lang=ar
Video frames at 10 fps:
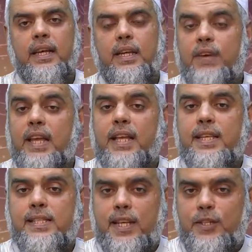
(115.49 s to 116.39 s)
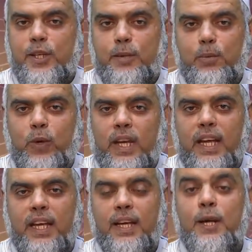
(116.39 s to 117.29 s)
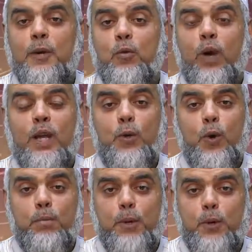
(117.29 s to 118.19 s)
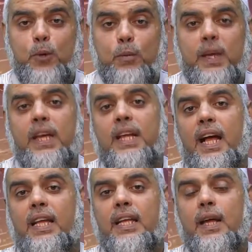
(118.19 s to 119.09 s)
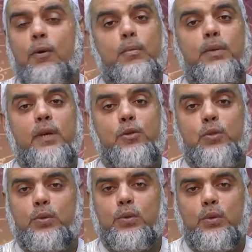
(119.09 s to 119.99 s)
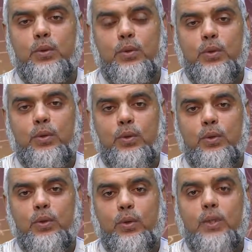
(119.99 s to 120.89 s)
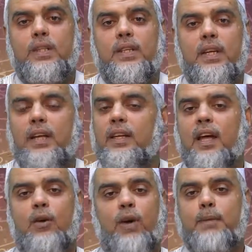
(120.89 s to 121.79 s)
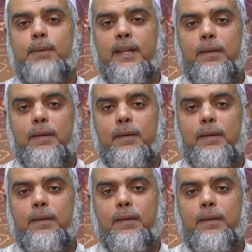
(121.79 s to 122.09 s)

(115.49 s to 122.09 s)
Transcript: فليستجيبوا لي وليؤمنوا بي لعلهم يرشدون الله أكبر